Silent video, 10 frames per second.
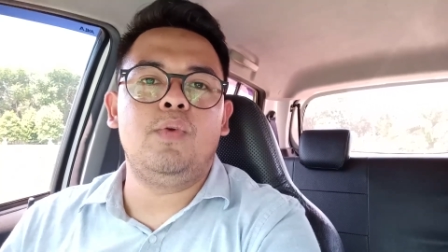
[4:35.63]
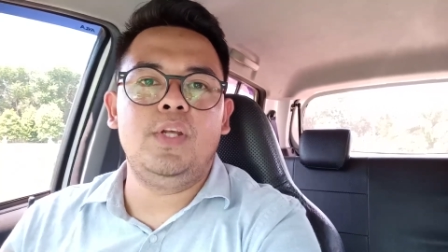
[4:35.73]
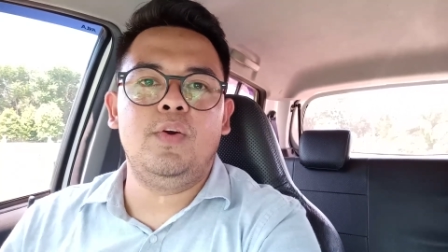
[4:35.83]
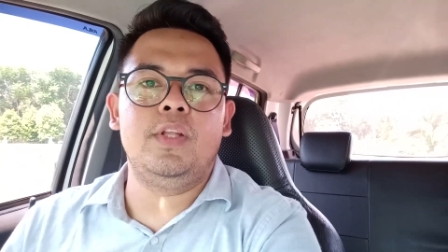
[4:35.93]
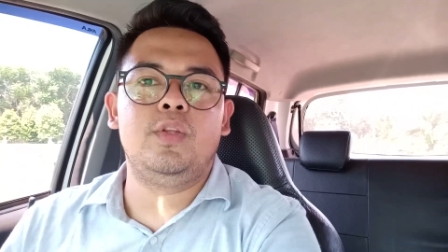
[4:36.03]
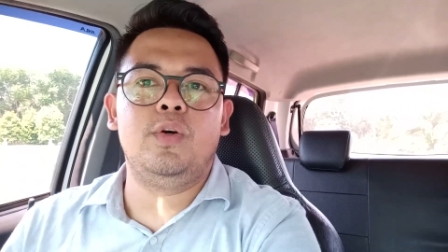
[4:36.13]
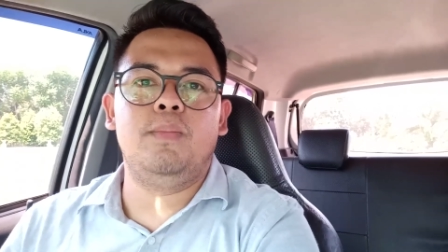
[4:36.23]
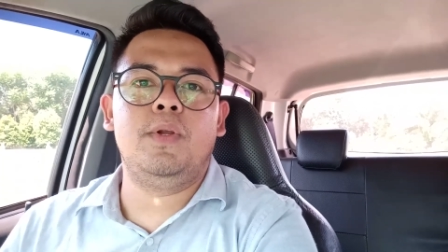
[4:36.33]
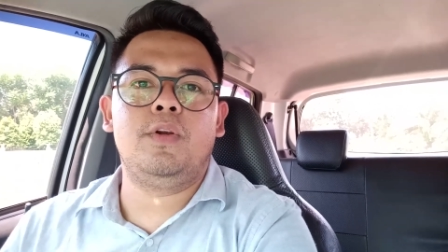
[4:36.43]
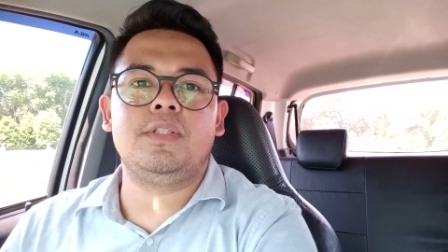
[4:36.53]
audio
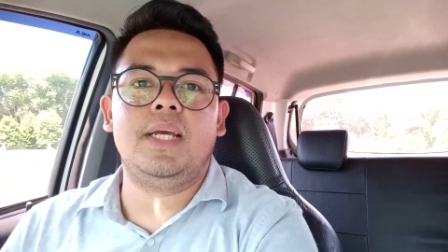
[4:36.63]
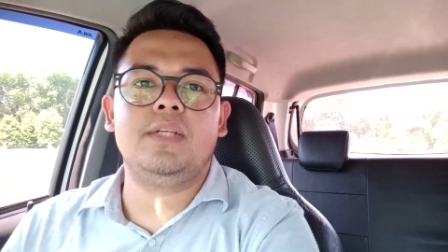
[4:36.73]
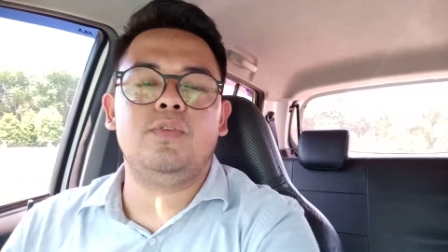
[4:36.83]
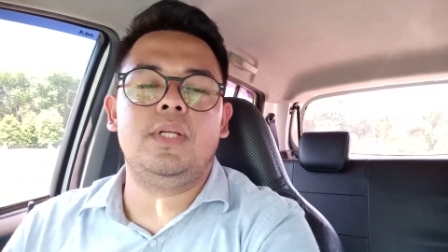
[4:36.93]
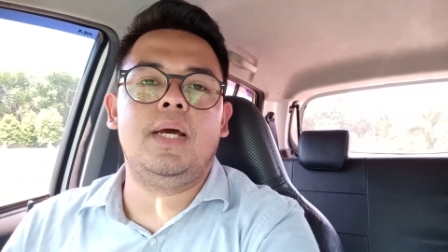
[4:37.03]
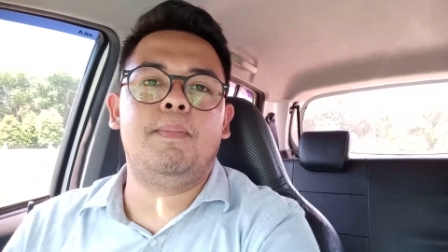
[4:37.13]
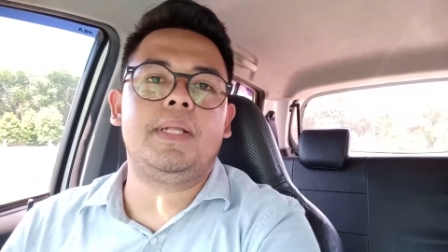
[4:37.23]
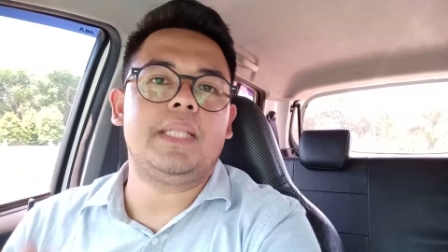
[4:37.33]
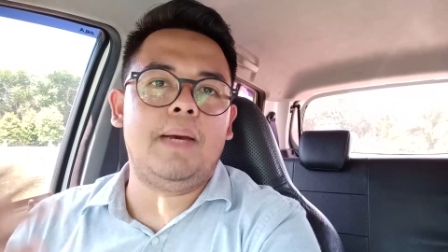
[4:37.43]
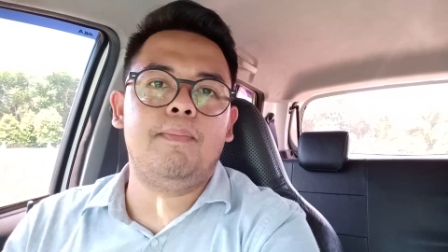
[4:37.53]
itu menurut saya sudah
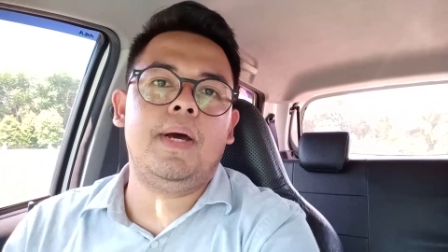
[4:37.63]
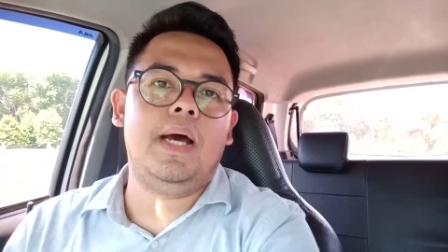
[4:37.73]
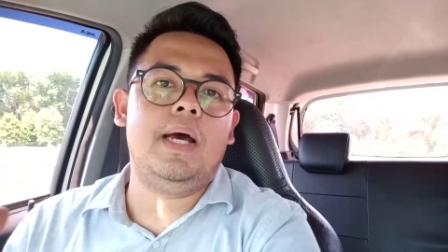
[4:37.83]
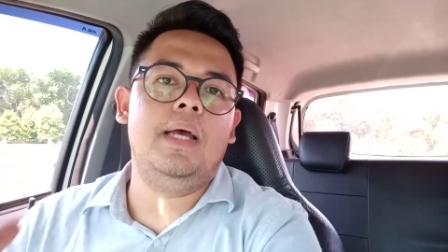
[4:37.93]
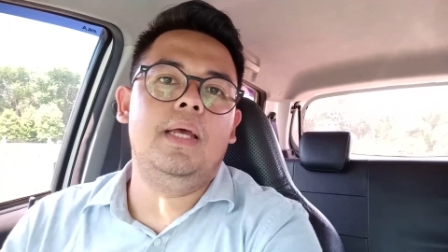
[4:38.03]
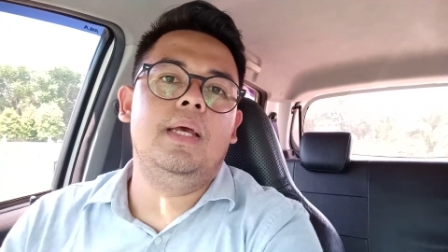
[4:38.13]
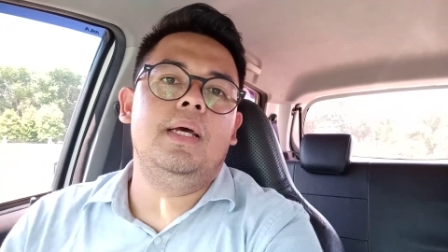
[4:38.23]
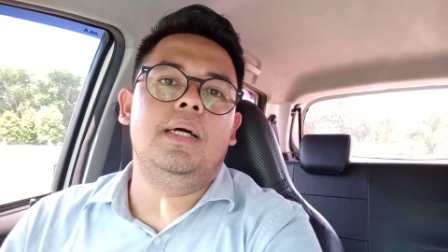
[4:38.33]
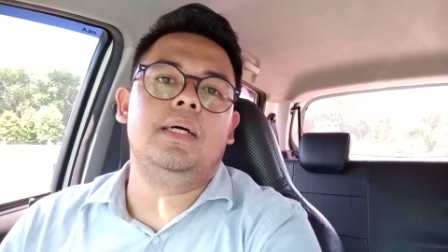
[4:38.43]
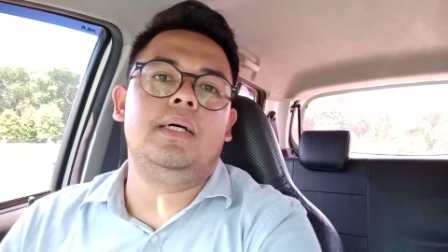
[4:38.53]
bertambah
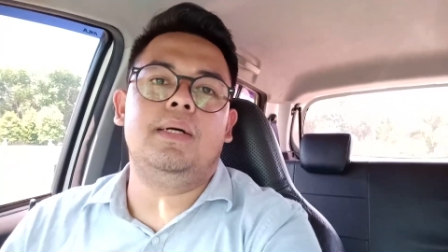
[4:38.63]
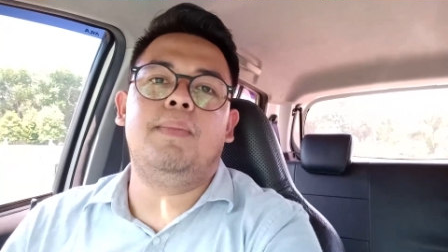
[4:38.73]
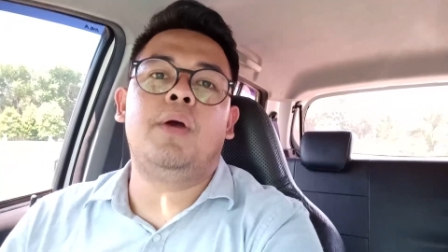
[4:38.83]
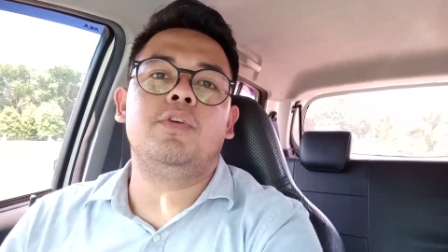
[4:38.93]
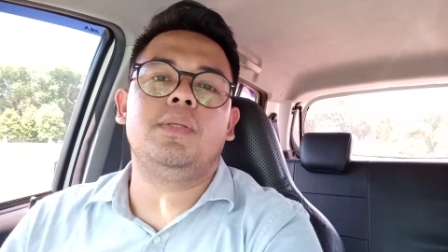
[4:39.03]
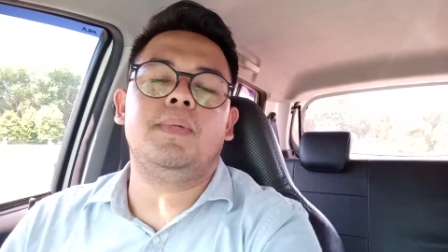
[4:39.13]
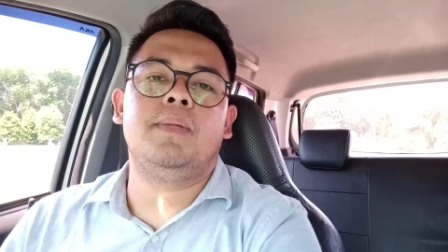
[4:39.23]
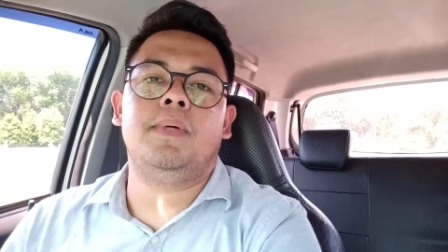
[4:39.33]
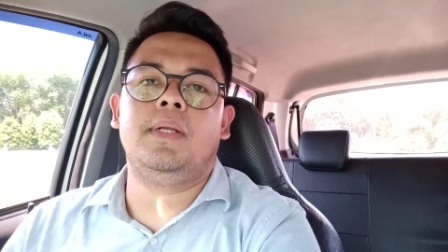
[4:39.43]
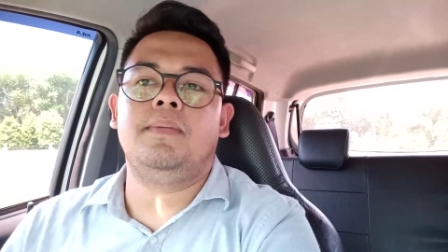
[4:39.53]
uh, bagus
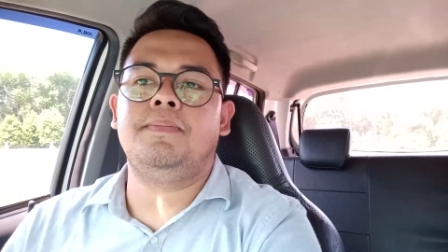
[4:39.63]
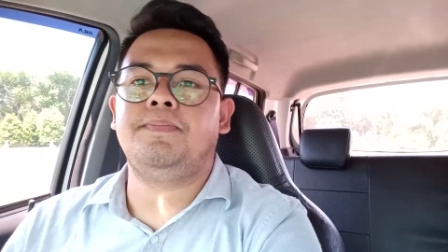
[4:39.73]
teman-teman.